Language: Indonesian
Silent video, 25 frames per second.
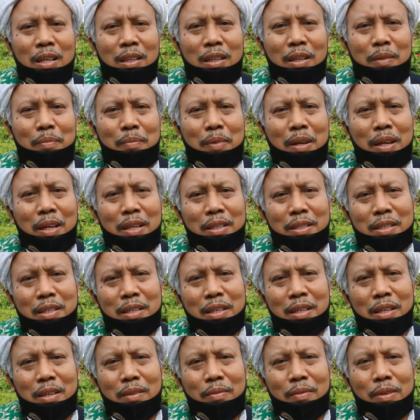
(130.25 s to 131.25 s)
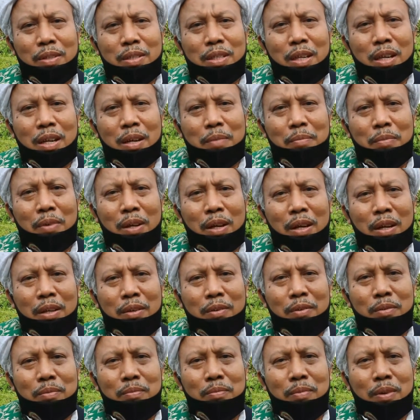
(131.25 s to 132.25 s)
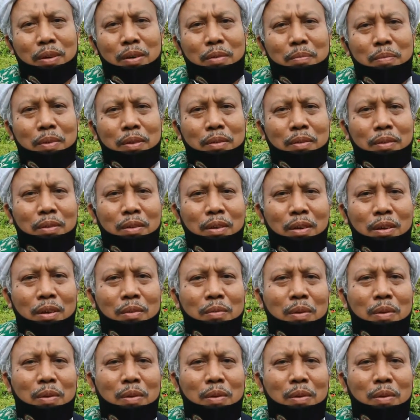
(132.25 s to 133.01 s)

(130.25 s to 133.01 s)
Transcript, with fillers: Terima kasih. Wassalamualaikum warahmatullahi